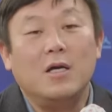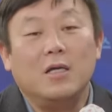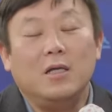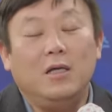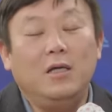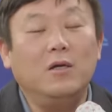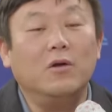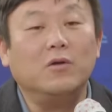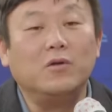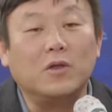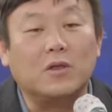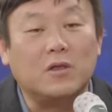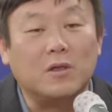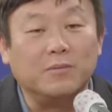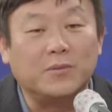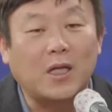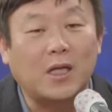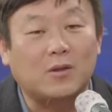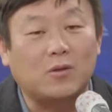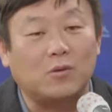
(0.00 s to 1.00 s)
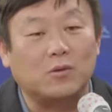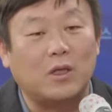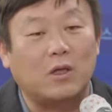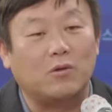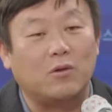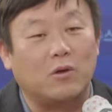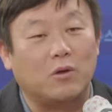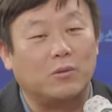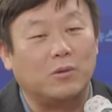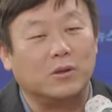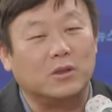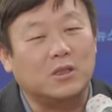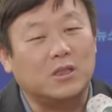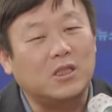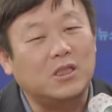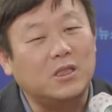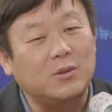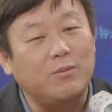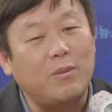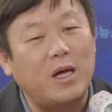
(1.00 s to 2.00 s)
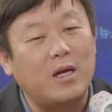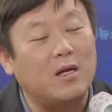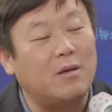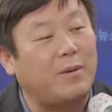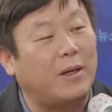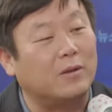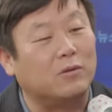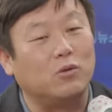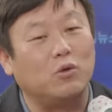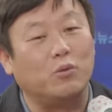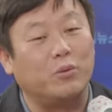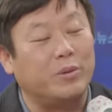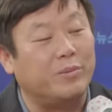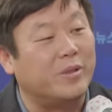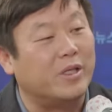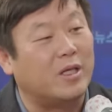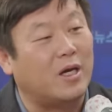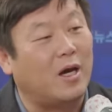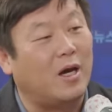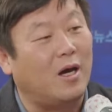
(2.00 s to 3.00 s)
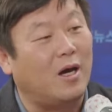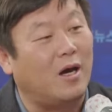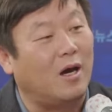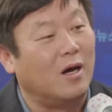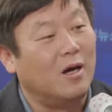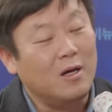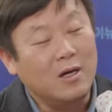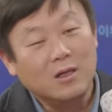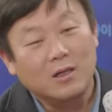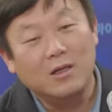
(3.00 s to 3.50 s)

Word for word: 이현석 검찰총장도 여러분 70만 원을 받은 놈입니다. 음.